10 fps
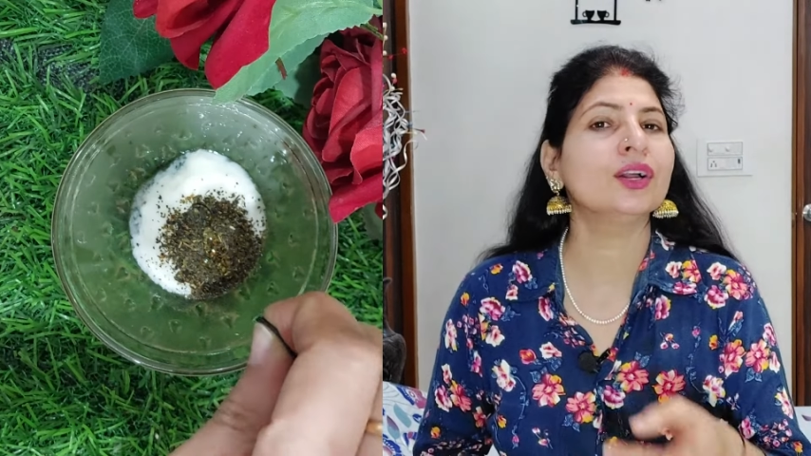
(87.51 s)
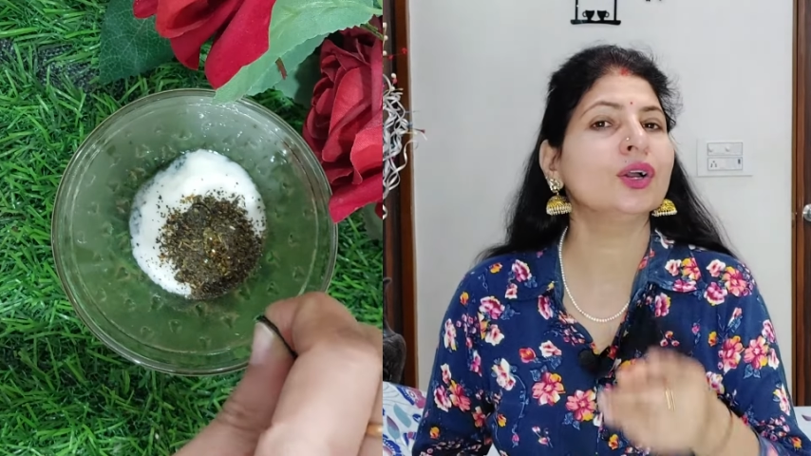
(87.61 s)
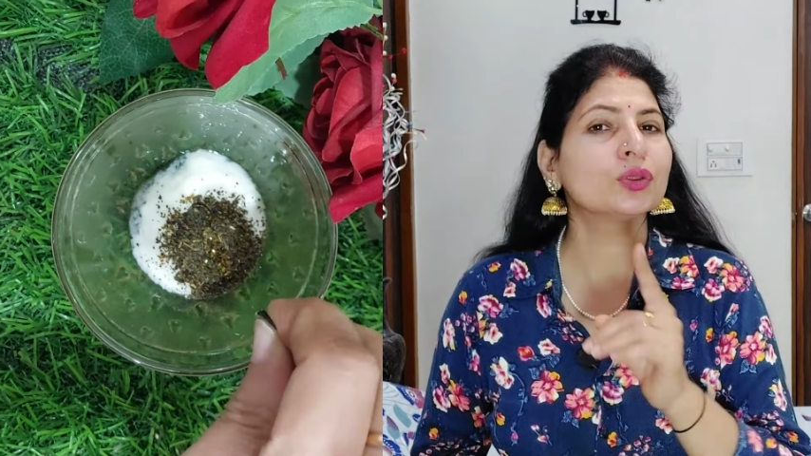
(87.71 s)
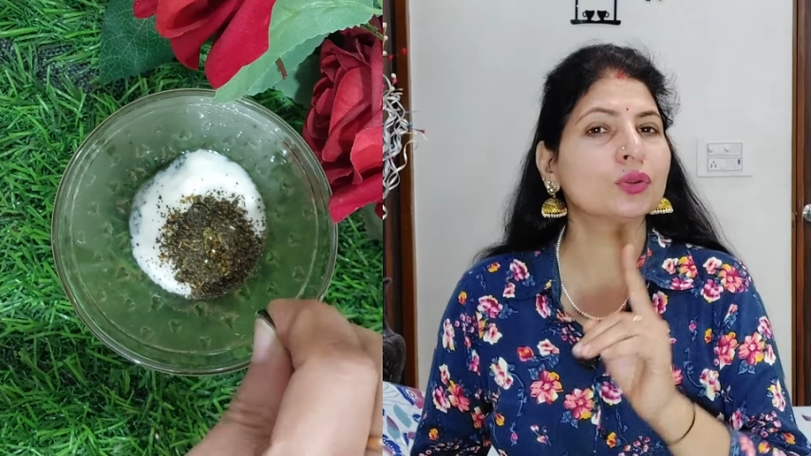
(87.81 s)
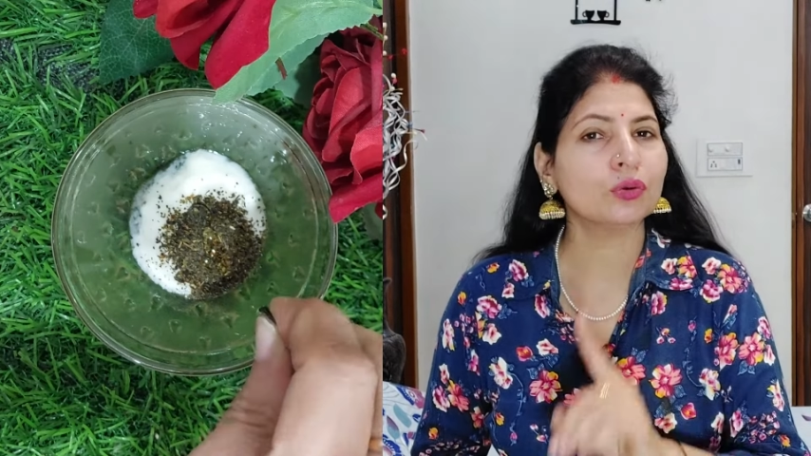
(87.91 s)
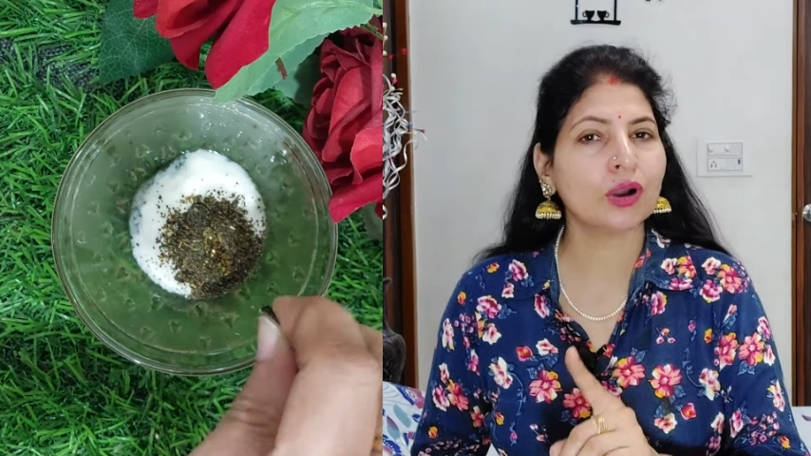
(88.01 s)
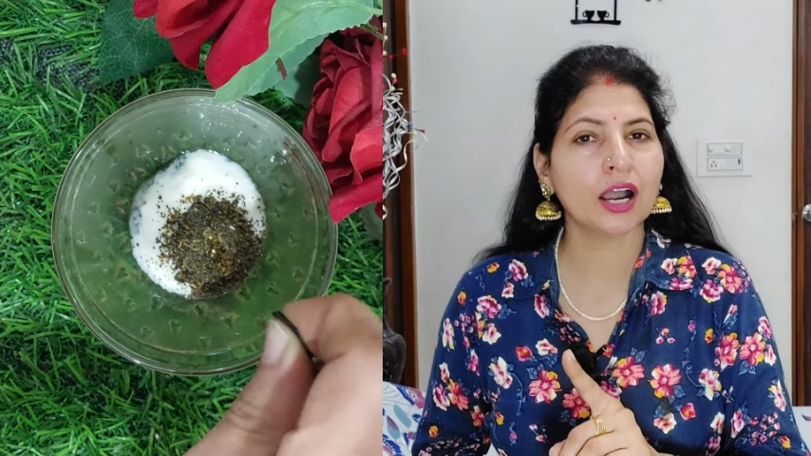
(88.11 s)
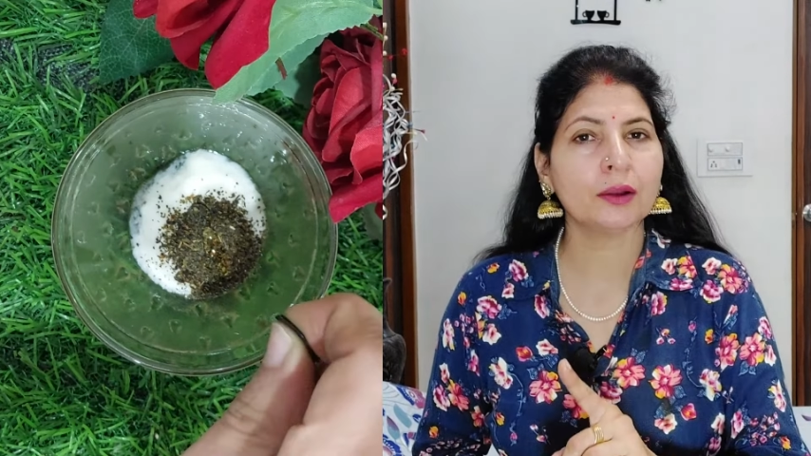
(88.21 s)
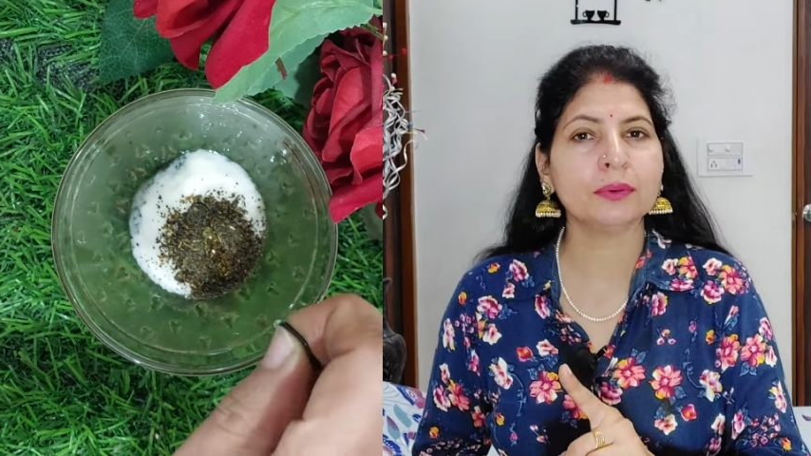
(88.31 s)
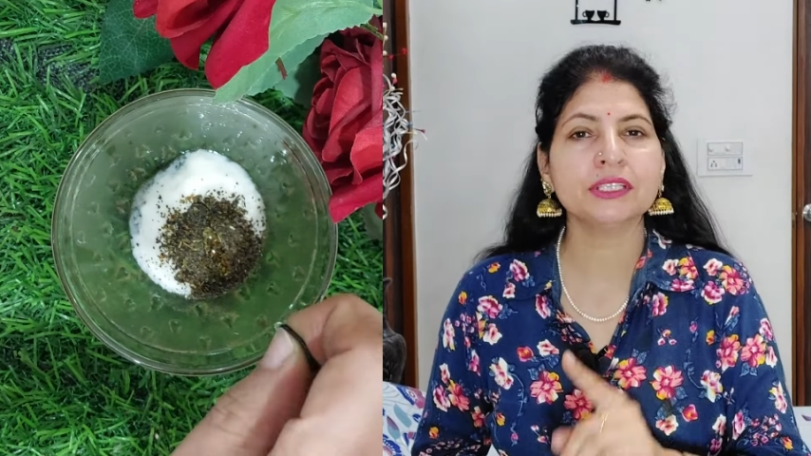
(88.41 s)
तो
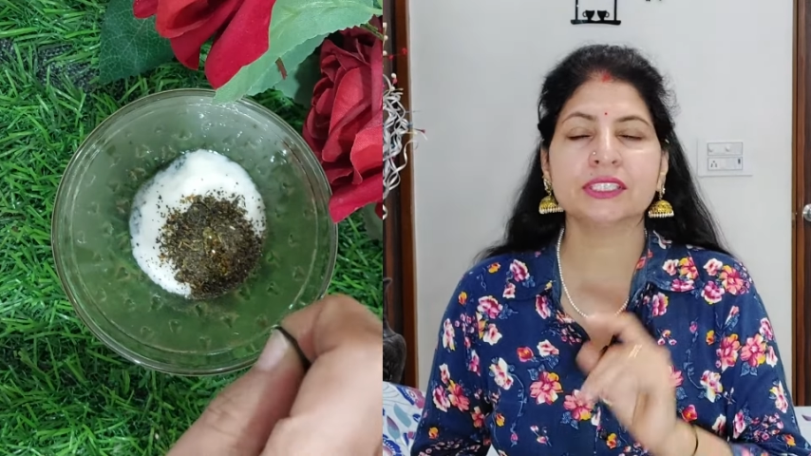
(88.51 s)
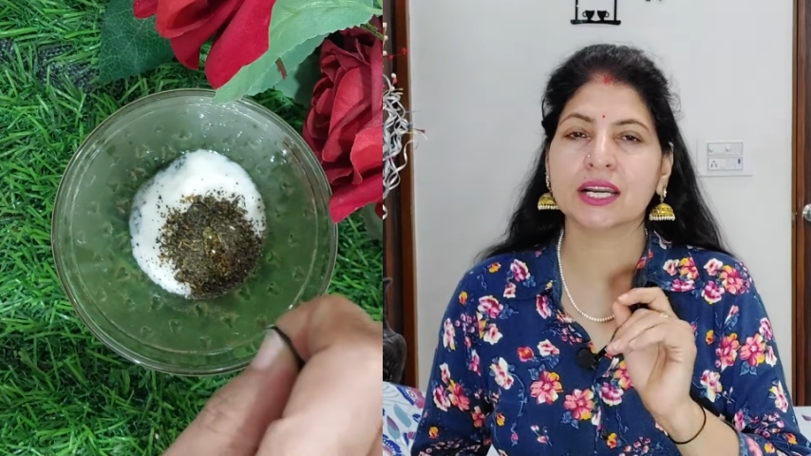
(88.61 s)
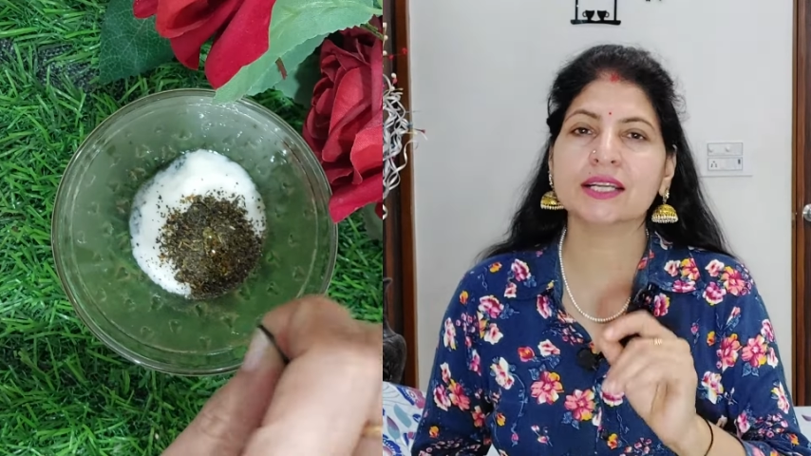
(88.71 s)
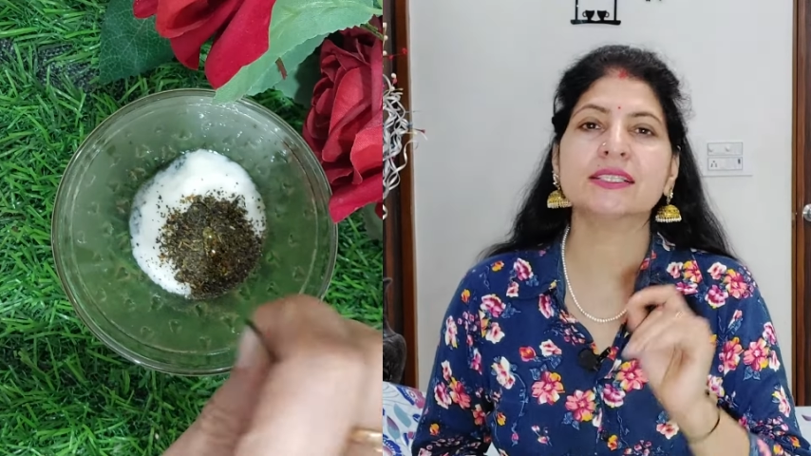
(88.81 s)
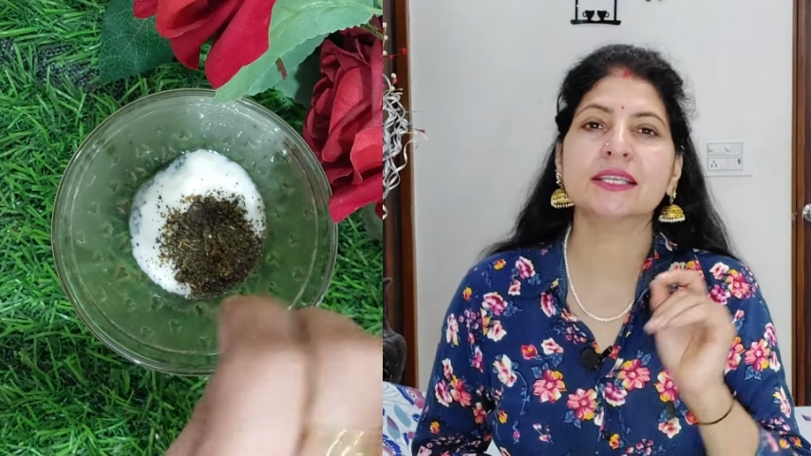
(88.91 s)
आप चार से